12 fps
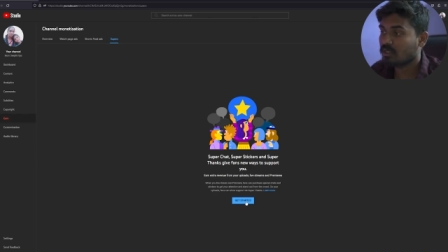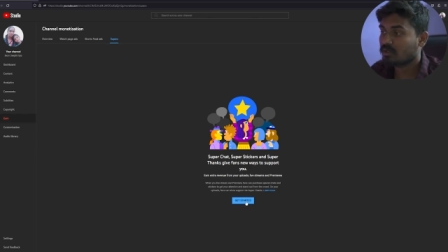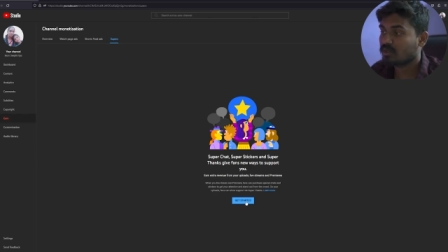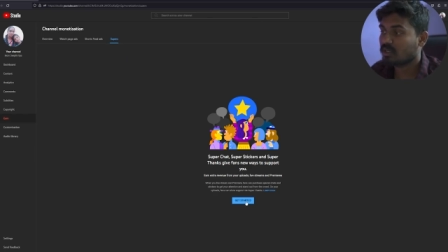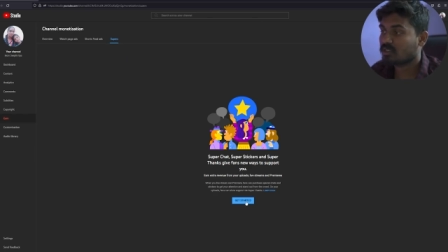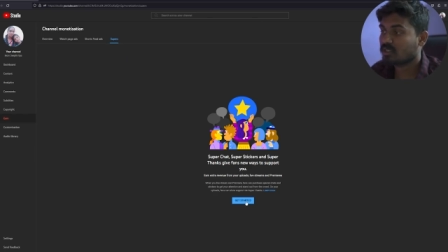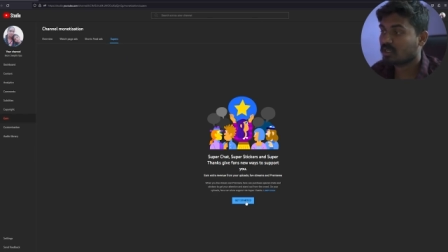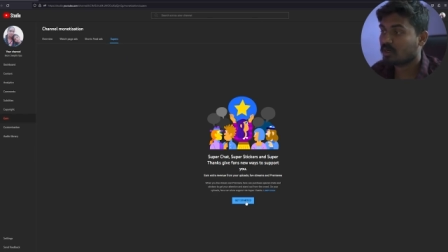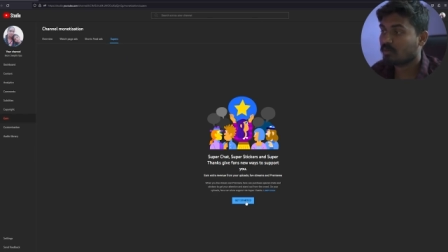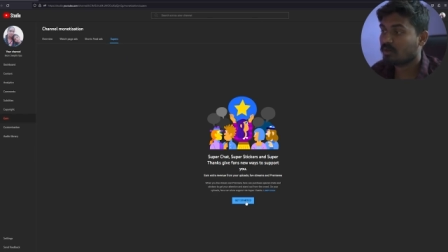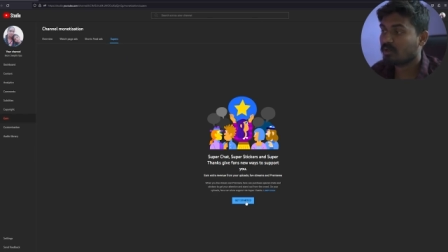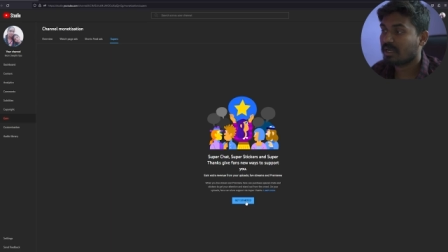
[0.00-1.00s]
సో జస్ట్ ఇక్కడ
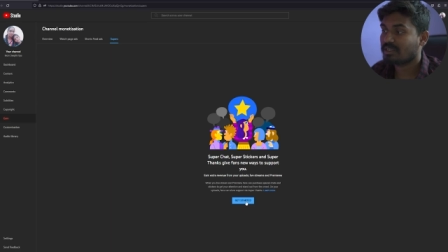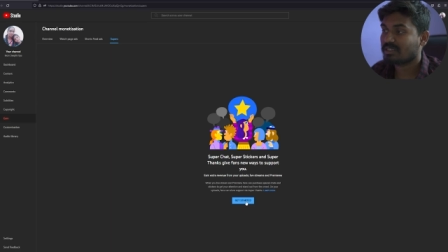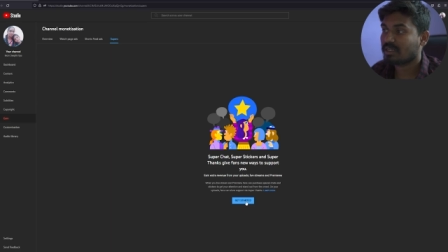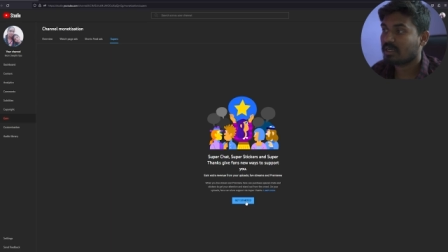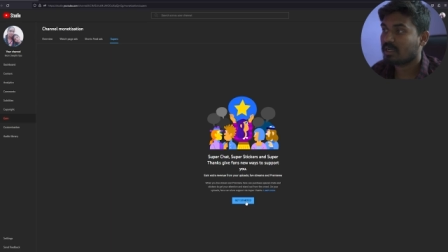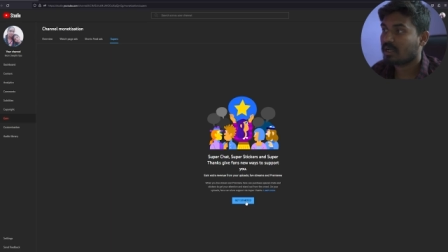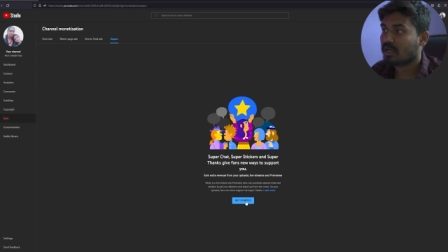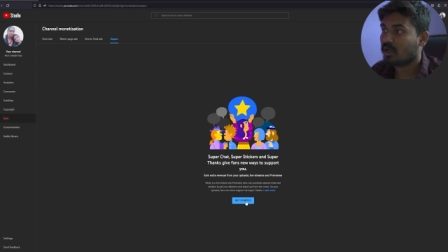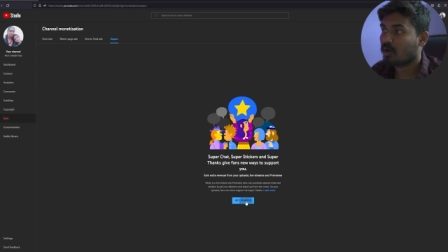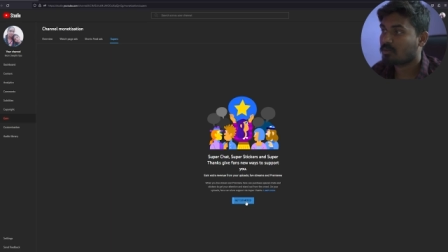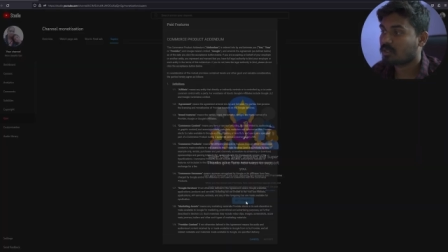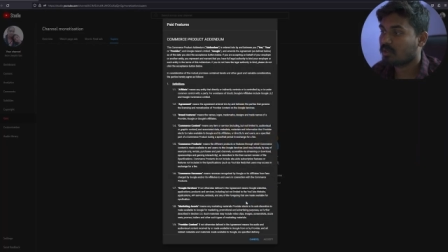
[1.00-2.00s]
మీరు గెట్ స్టార్టెడ్ అనే
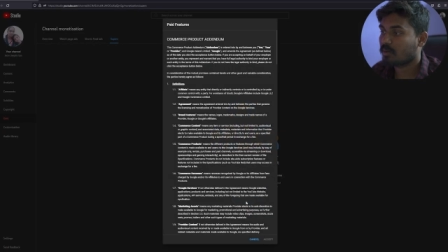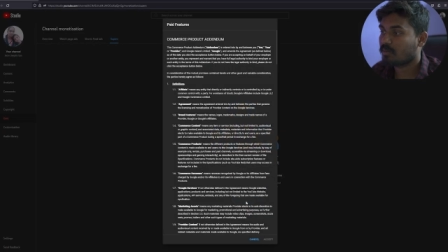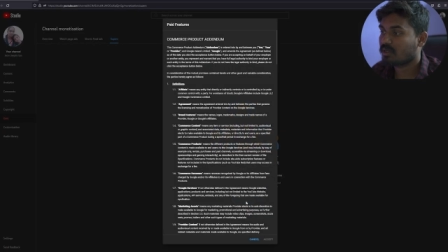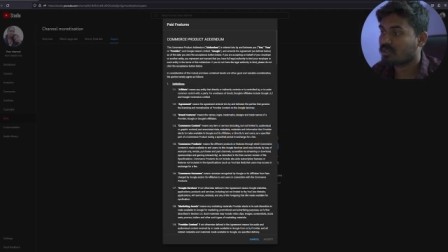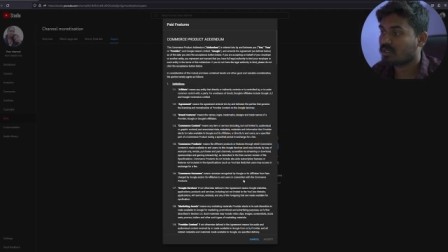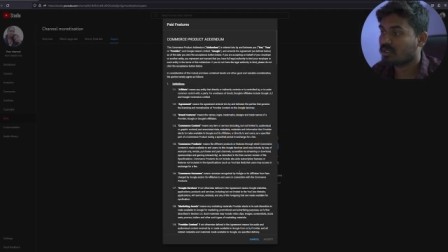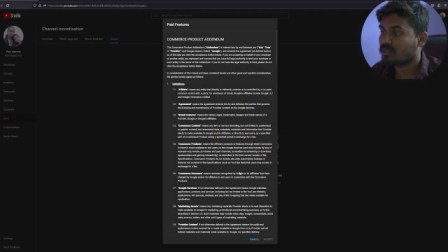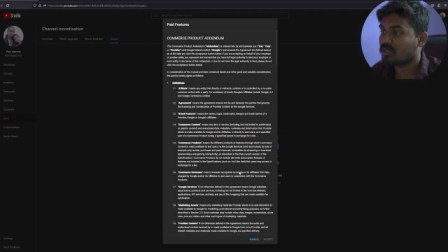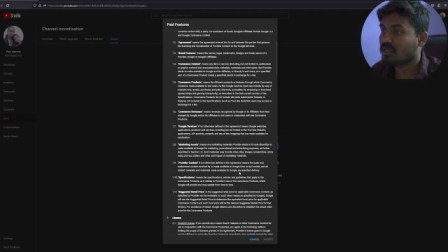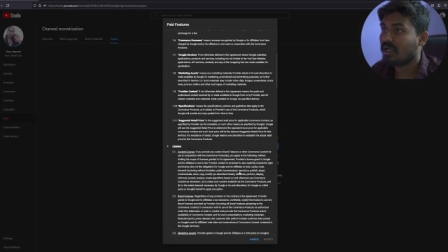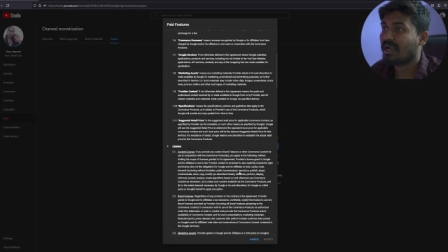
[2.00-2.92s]
ఆప్షన్ మీద ప్రెస్ చేసి